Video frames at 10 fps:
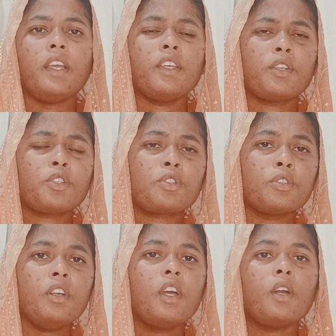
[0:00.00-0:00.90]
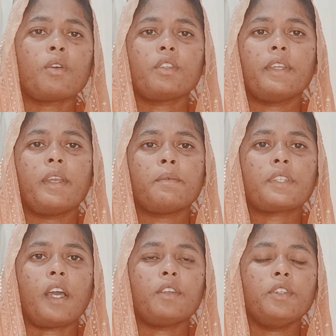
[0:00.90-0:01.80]
ఈరోజు కొద్ది
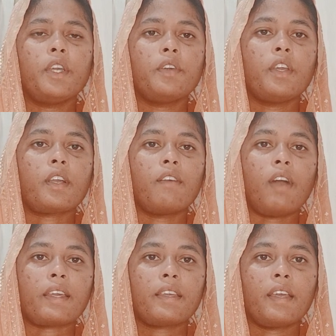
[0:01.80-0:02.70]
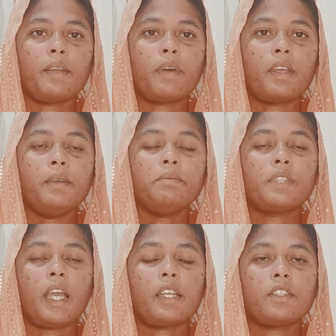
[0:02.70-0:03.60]
నిమిషాలు దేవుని యొక్క వాక్యాన్ని మనం
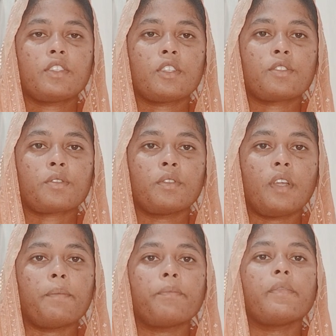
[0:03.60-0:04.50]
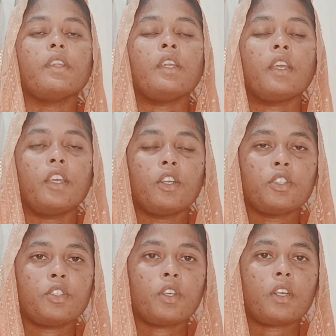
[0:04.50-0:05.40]
ధ్యానం చేసుకుందాం
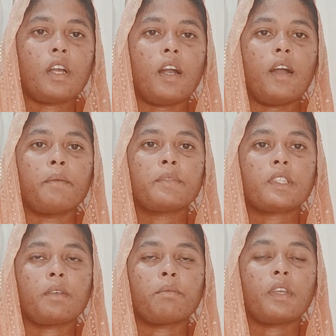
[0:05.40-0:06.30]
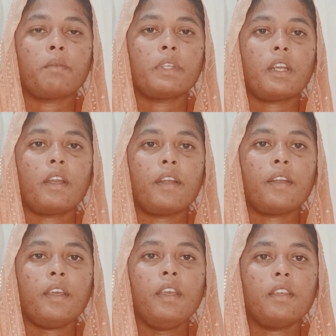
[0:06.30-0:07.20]
ఈరోజు యొక్క అంశం
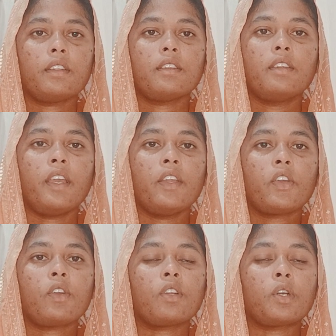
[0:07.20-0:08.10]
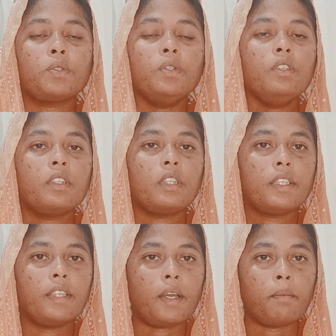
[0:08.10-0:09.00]
ఏమిటనంటే దేని కొరకు నీ
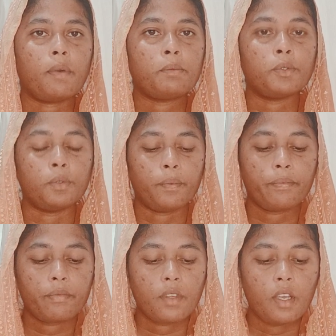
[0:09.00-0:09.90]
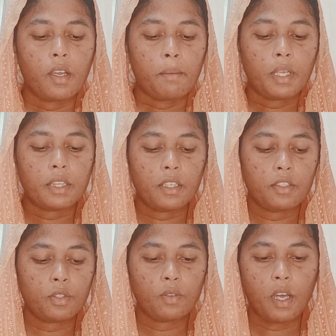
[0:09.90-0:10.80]
ధర్మము
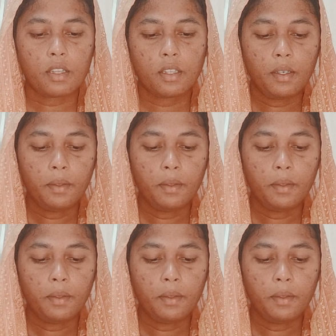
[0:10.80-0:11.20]
మత్తైసు వార్త